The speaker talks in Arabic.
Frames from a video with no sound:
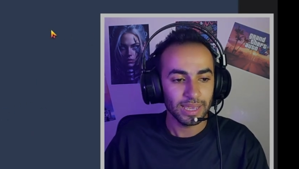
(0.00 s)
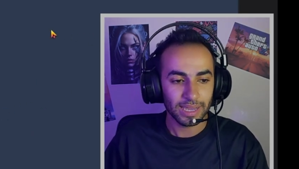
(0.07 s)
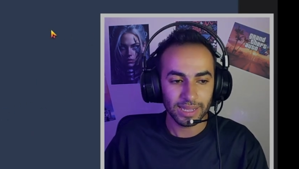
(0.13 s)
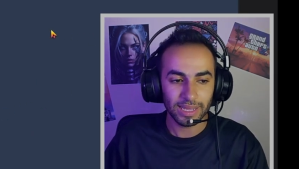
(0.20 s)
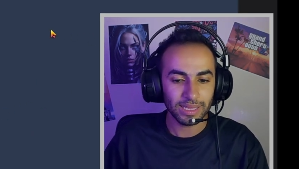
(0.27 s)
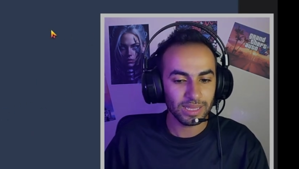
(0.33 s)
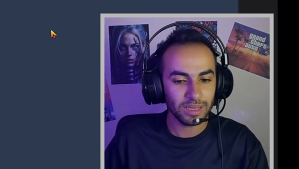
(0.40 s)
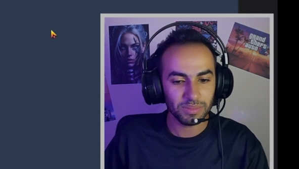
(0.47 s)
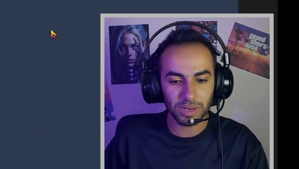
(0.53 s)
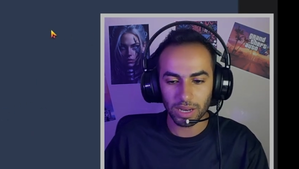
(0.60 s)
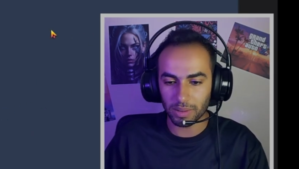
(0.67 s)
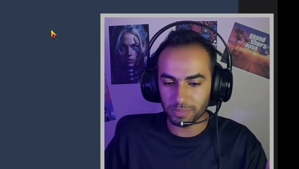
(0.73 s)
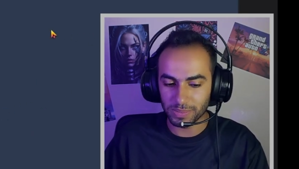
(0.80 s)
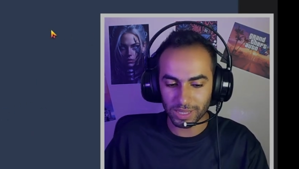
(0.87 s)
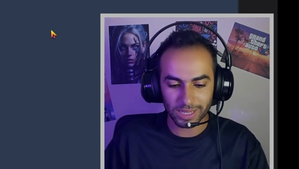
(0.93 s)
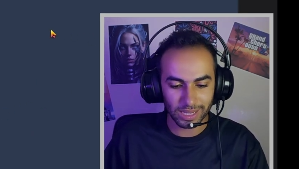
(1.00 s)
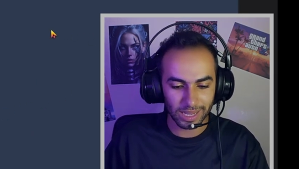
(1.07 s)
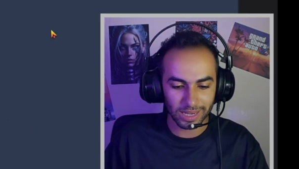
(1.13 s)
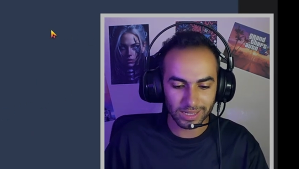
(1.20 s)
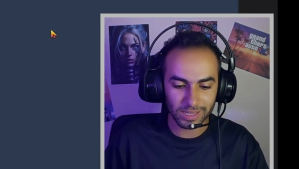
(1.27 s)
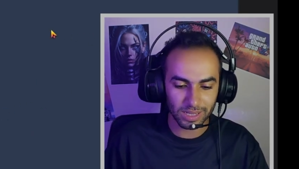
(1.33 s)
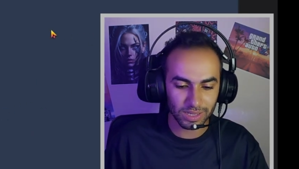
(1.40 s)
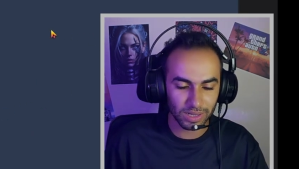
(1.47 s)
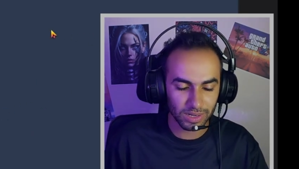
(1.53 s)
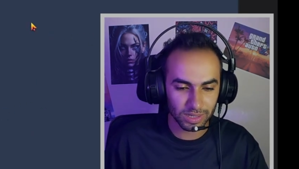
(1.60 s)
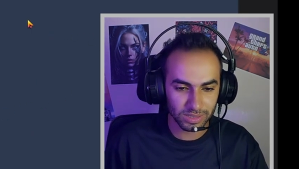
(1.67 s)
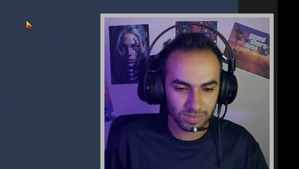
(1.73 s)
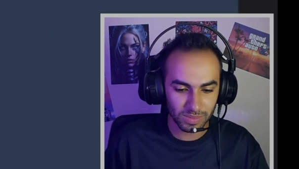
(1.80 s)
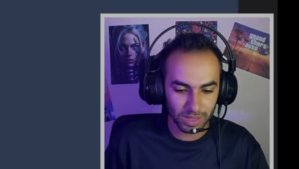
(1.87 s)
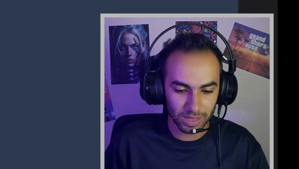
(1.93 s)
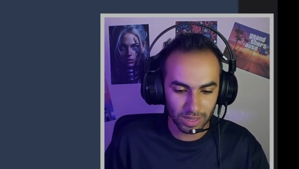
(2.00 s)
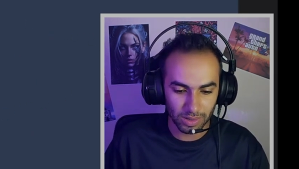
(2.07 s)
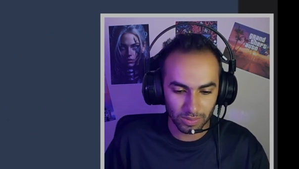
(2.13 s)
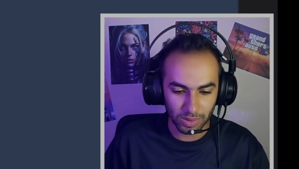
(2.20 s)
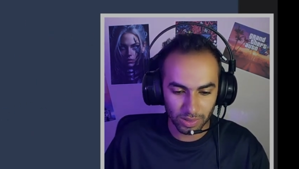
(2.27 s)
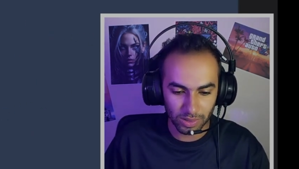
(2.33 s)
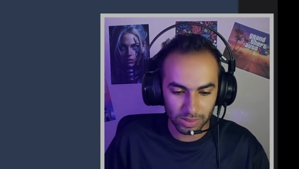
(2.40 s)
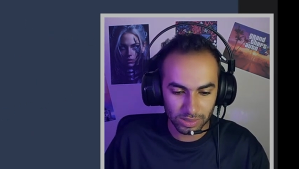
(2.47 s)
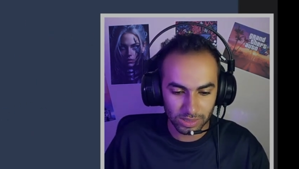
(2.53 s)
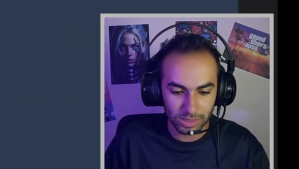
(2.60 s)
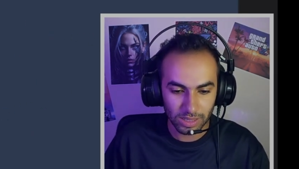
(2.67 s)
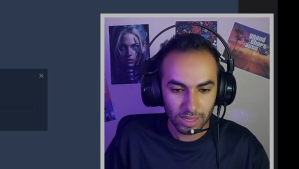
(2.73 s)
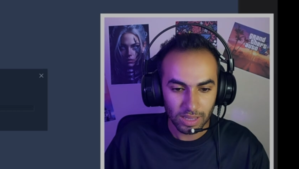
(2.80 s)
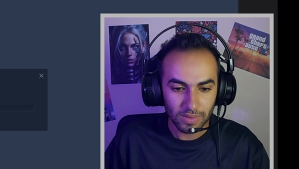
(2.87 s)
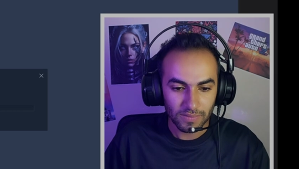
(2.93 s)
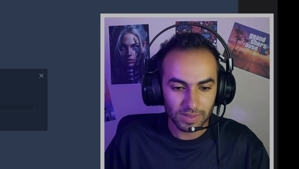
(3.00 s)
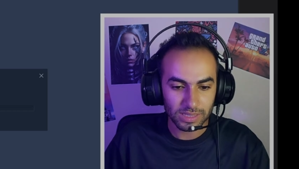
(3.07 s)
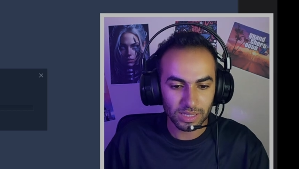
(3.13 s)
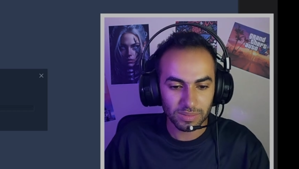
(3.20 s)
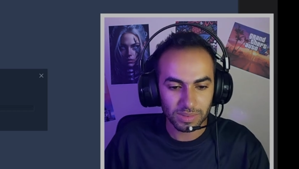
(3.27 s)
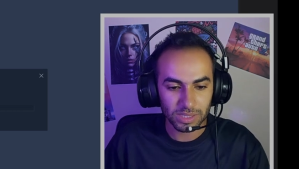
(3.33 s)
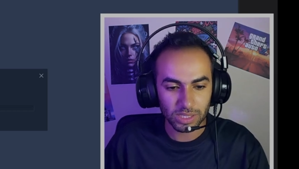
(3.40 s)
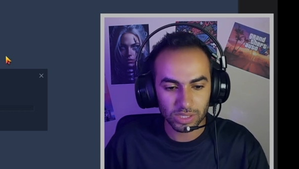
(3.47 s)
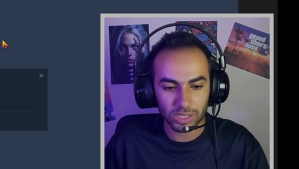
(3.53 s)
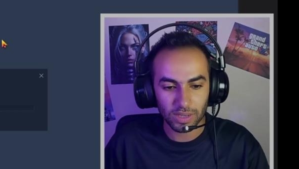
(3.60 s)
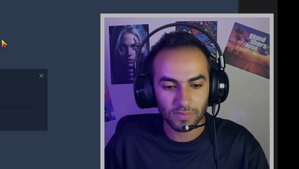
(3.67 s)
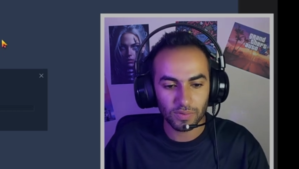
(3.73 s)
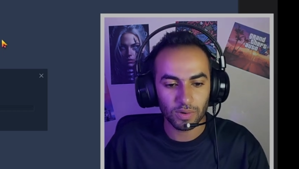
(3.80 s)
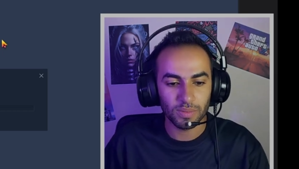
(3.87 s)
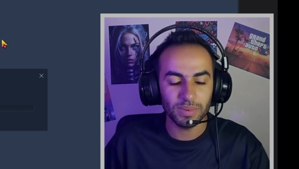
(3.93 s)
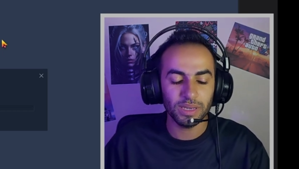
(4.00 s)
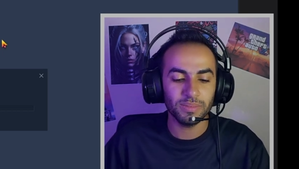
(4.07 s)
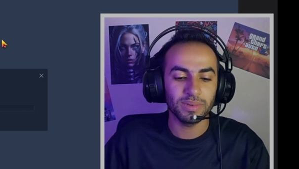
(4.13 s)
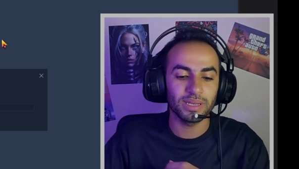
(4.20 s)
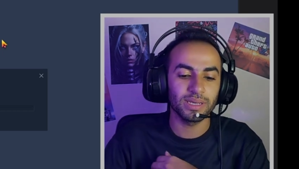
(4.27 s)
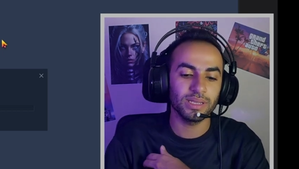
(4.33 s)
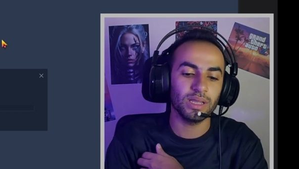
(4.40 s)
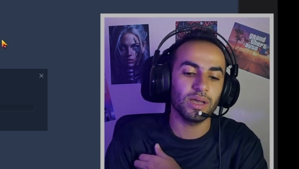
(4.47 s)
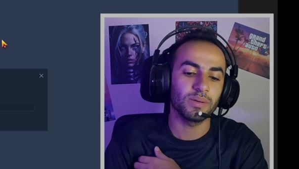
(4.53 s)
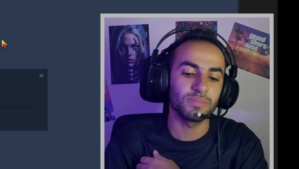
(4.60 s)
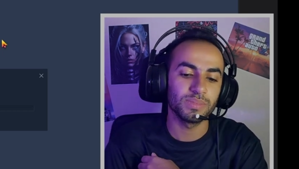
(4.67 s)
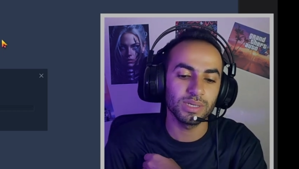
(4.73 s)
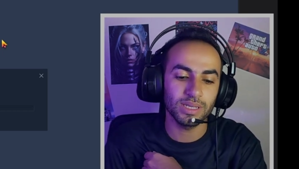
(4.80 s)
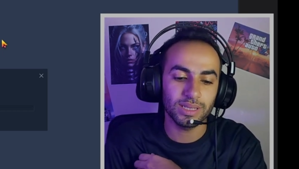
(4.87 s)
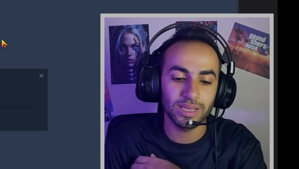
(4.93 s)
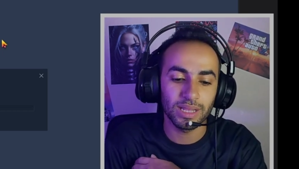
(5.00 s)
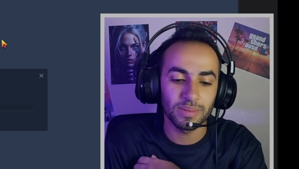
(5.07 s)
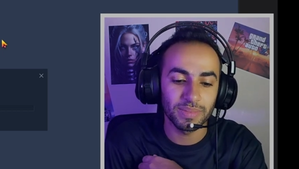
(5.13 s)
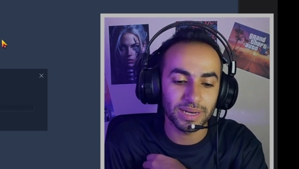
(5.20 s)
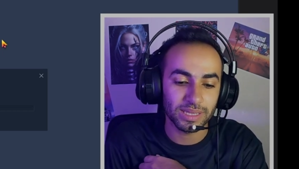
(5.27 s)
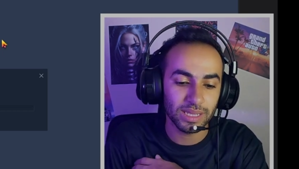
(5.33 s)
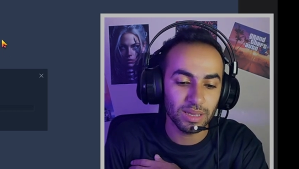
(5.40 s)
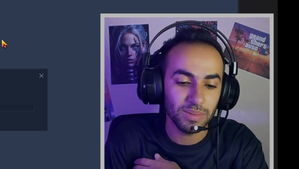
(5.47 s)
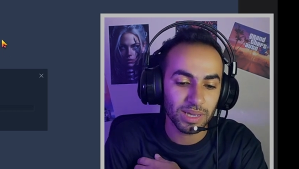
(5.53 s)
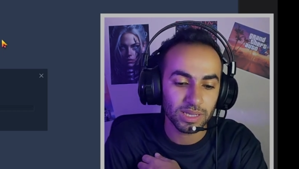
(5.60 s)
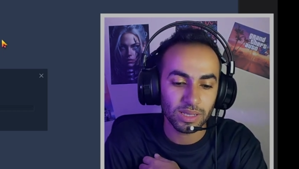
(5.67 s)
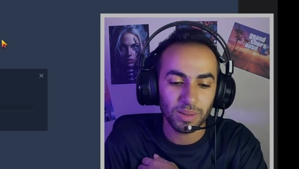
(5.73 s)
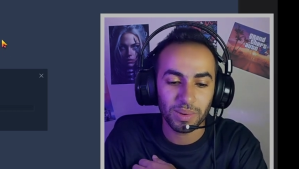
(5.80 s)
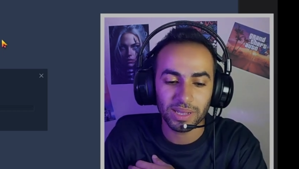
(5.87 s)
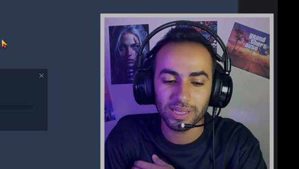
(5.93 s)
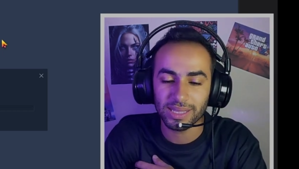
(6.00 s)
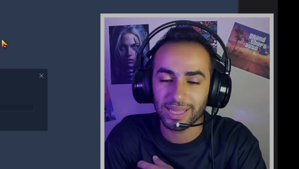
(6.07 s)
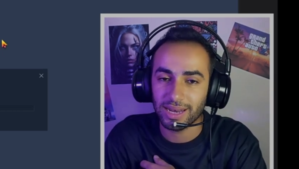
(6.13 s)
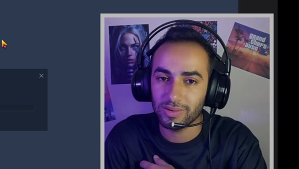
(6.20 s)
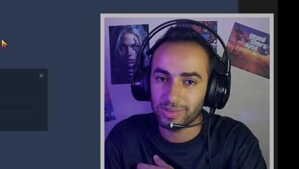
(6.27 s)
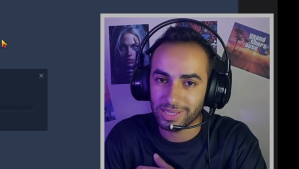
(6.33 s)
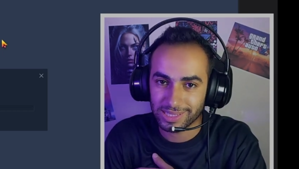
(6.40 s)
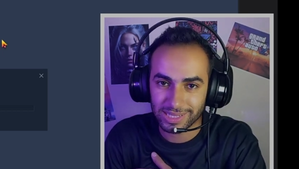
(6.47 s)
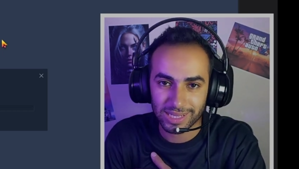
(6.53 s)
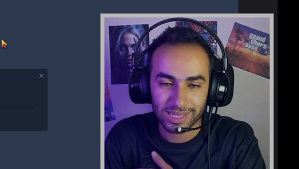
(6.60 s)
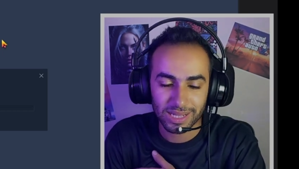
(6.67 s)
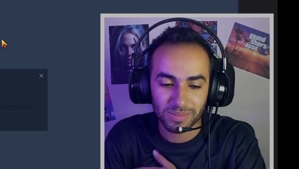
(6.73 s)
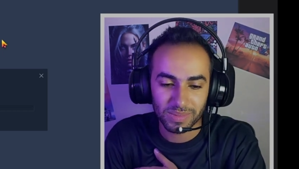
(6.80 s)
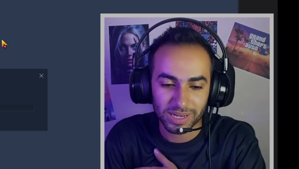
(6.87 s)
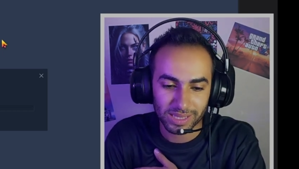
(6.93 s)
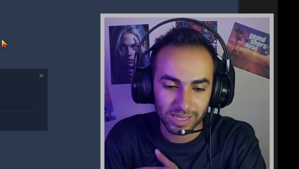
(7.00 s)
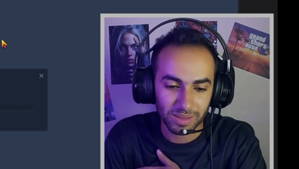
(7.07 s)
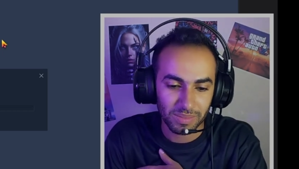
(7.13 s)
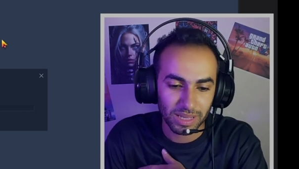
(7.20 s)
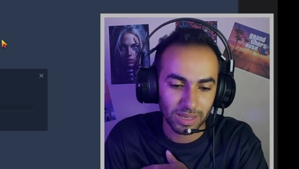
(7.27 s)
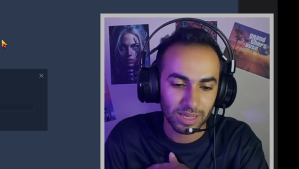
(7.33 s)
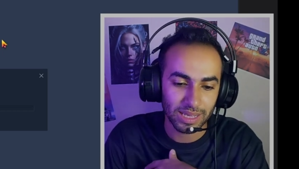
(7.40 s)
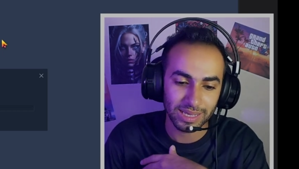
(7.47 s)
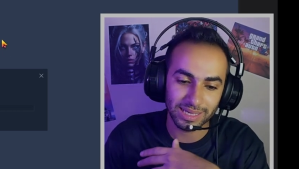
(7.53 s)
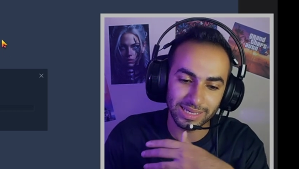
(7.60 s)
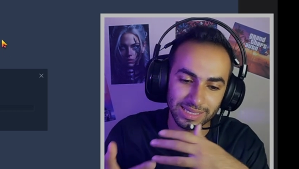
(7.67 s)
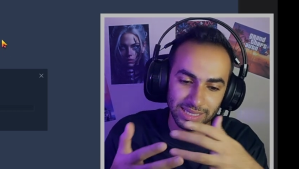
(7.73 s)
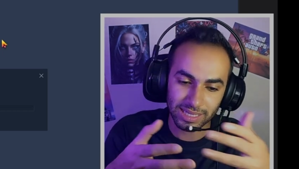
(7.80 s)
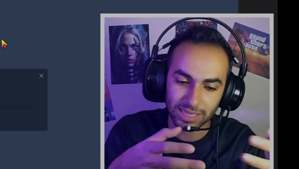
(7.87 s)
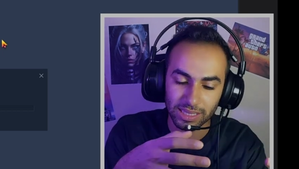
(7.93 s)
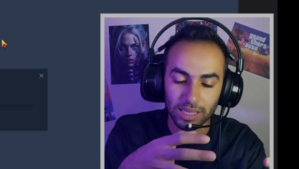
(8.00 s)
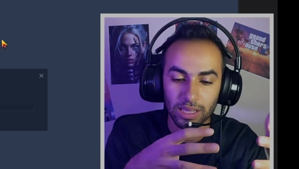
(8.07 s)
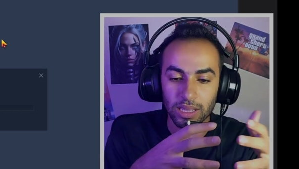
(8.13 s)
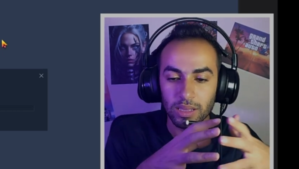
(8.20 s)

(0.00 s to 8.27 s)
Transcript: خلينا نعمل ابديت خلينا نخلص من الحوارات دي فزي ما انت شايف هو بيعمل هنا ابديت للبرنامج طبعا انت لو نزلت البرنامج جديد